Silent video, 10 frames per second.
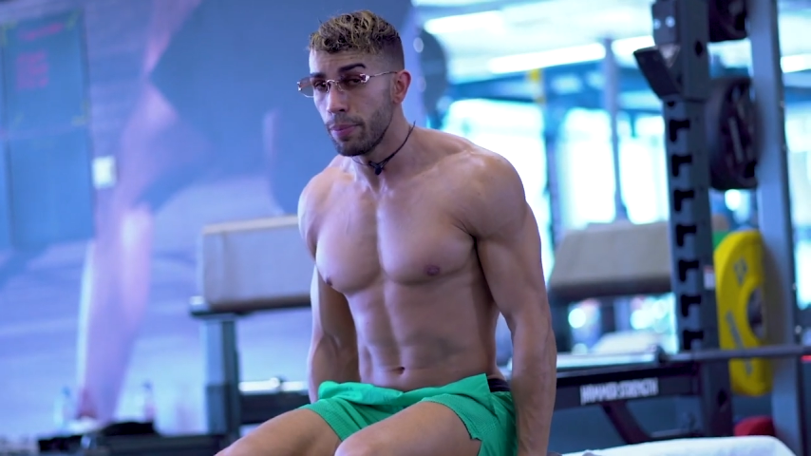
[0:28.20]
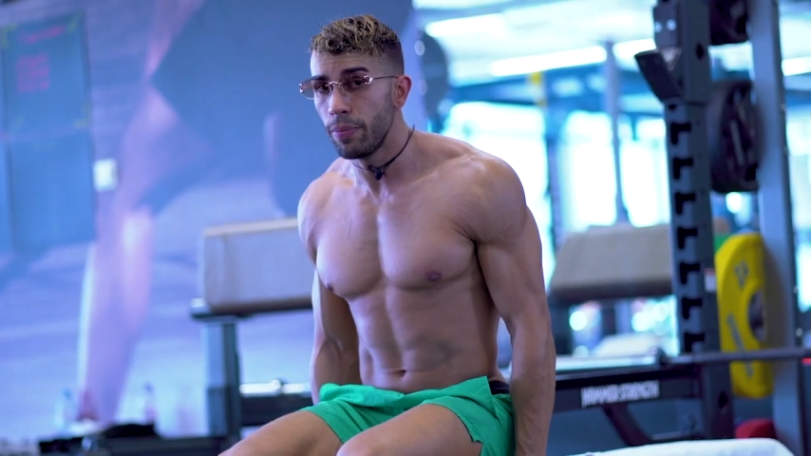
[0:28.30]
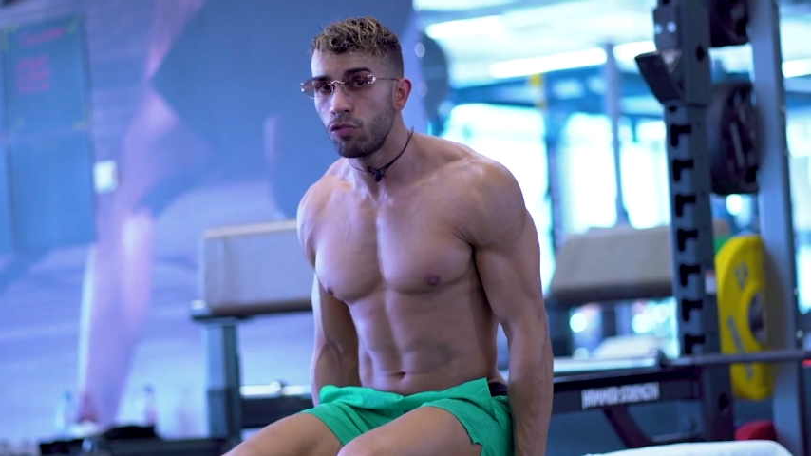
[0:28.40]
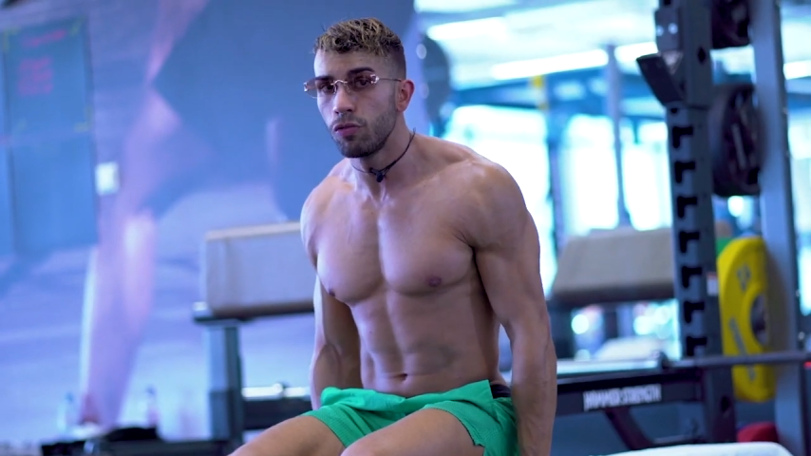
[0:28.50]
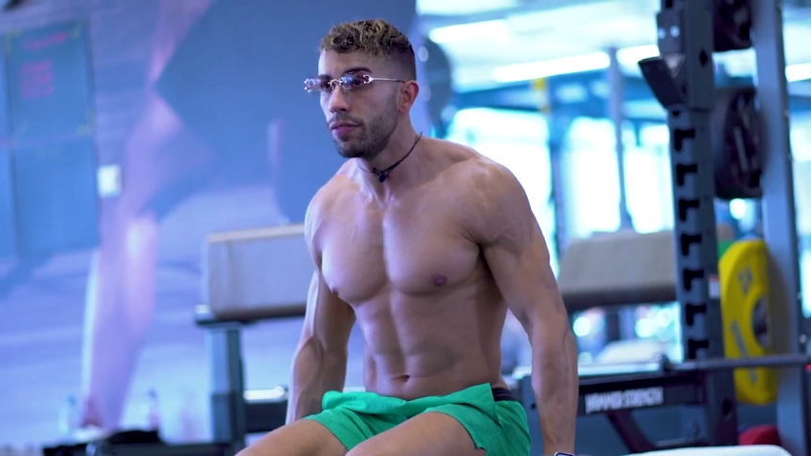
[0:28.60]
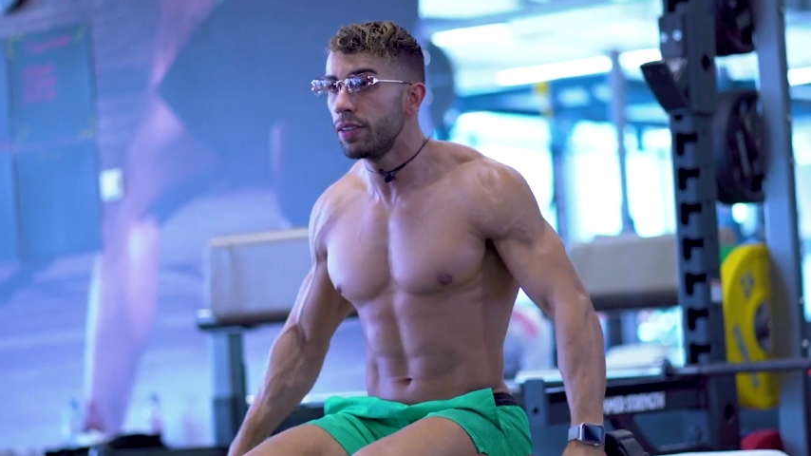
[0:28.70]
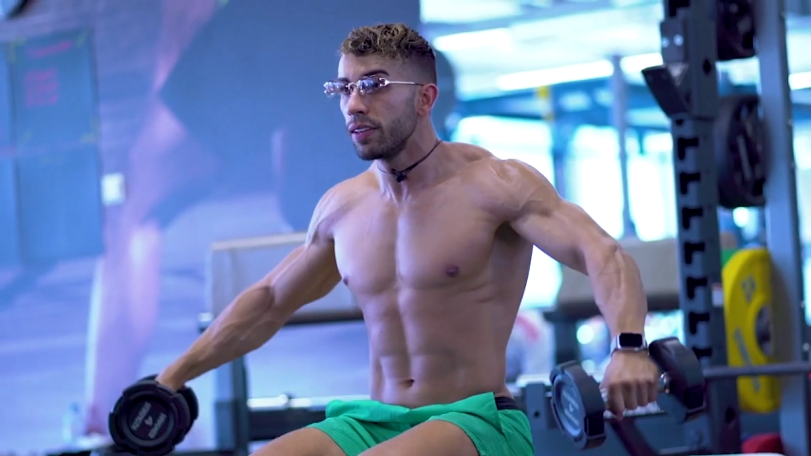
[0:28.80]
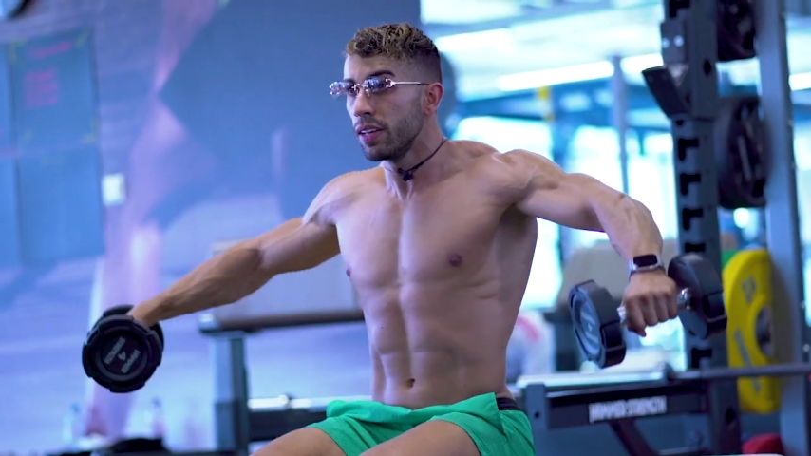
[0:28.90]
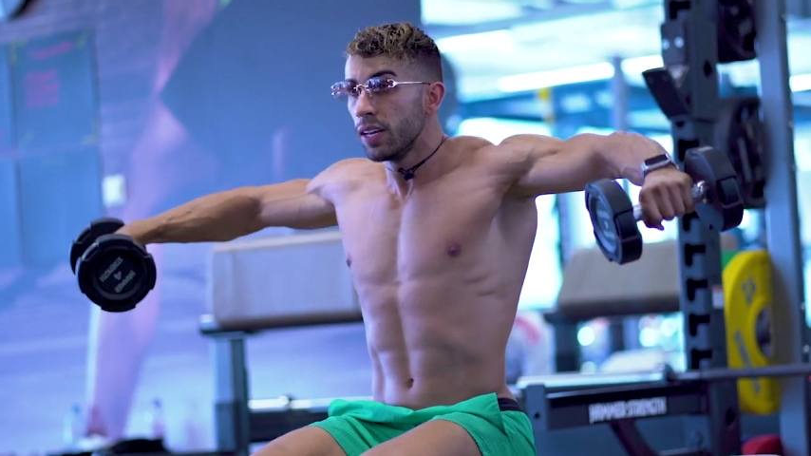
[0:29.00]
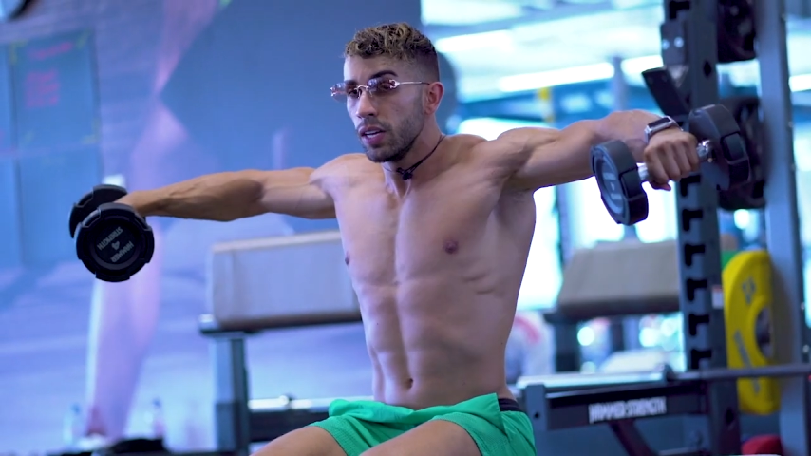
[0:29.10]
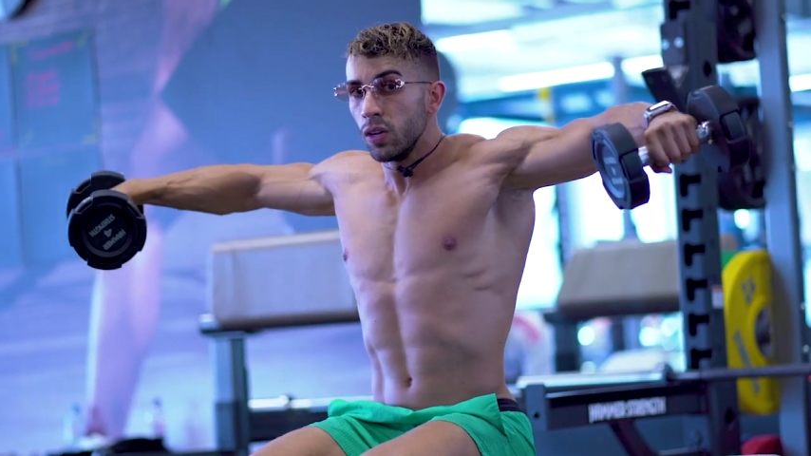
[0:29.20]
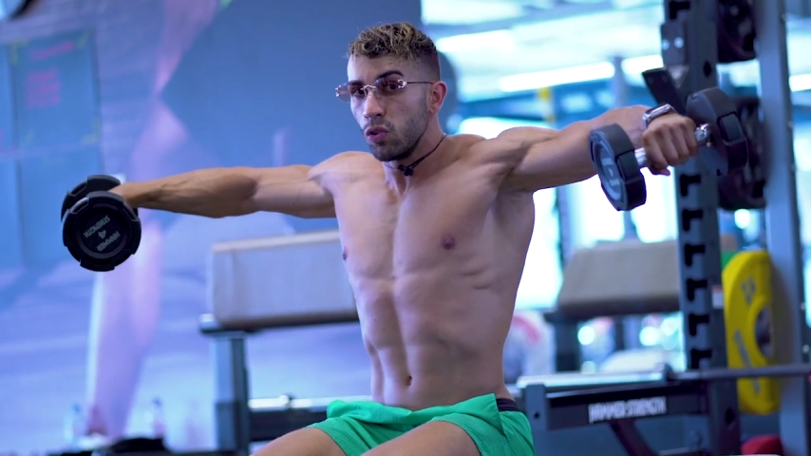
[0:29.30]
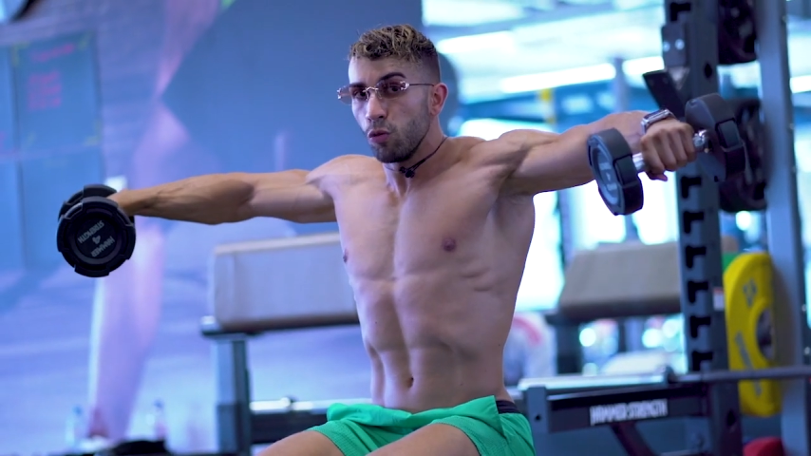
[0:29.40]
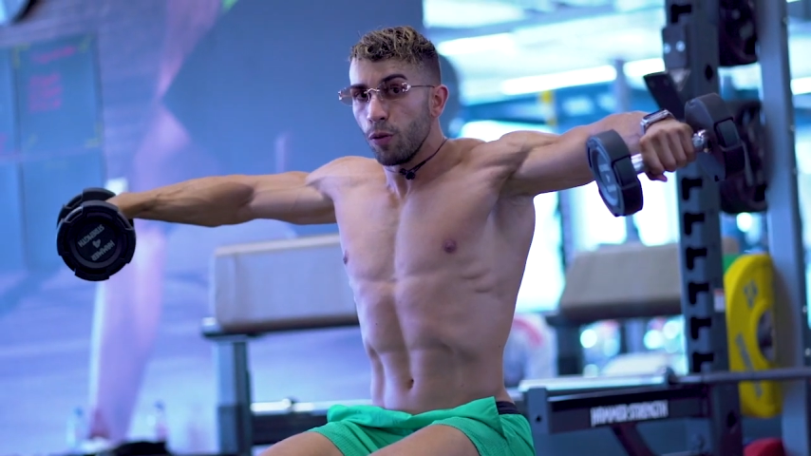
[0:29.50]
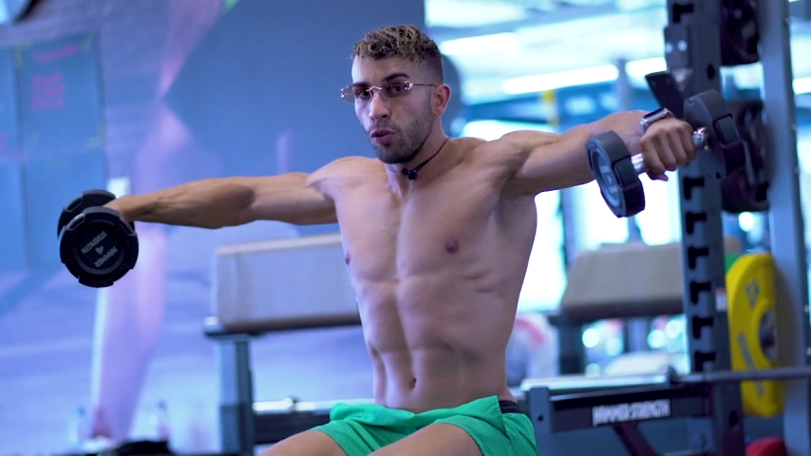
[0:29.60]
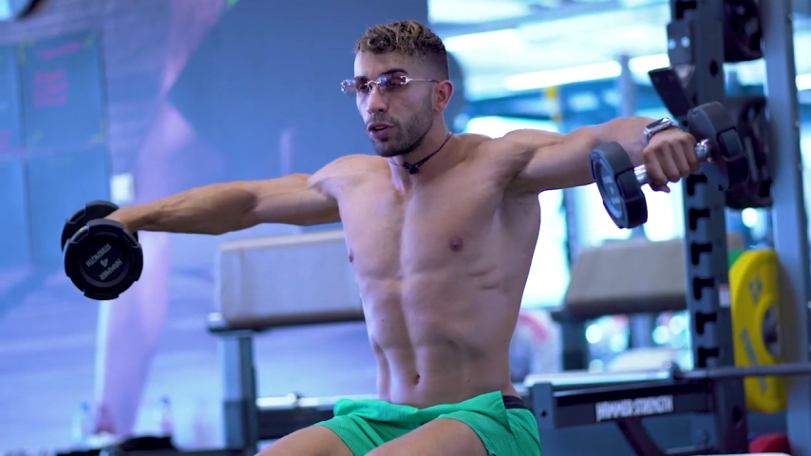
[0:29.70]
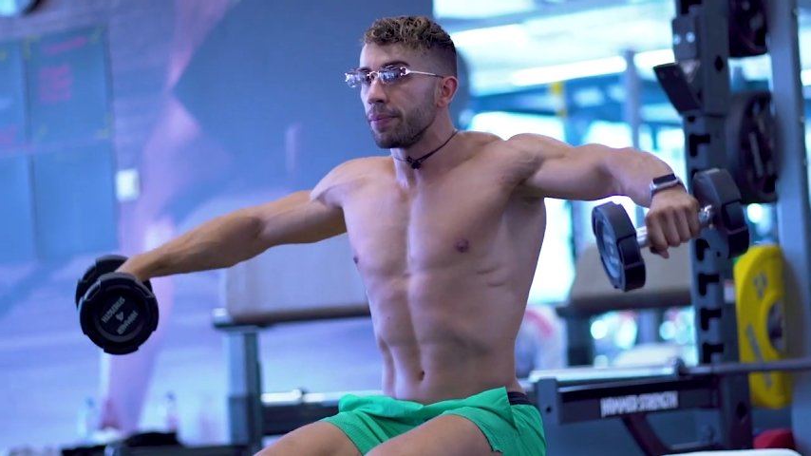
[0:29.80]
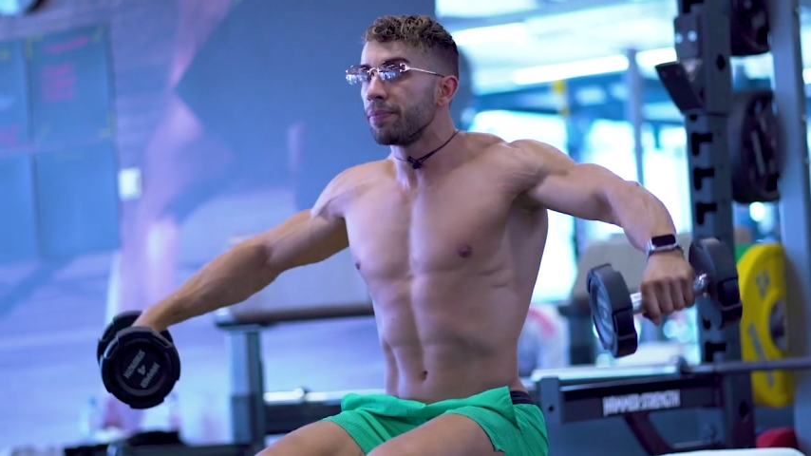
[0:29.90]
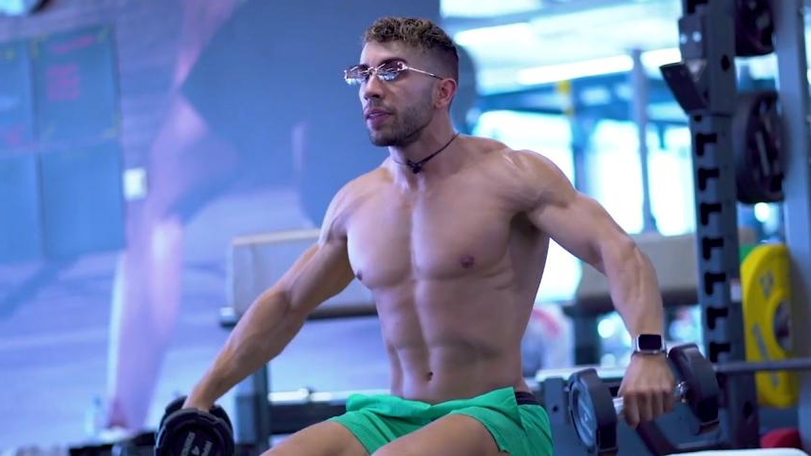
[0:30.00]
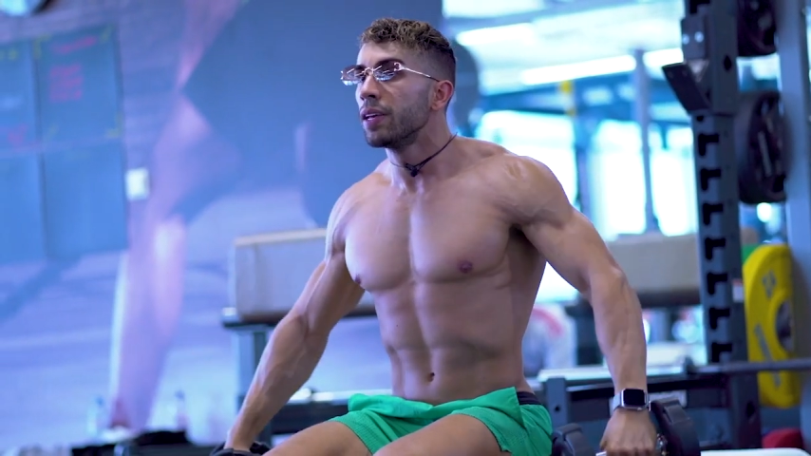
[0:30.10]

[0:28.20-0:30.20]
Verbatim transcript: Même si tu vas vite, tu peux bloquer.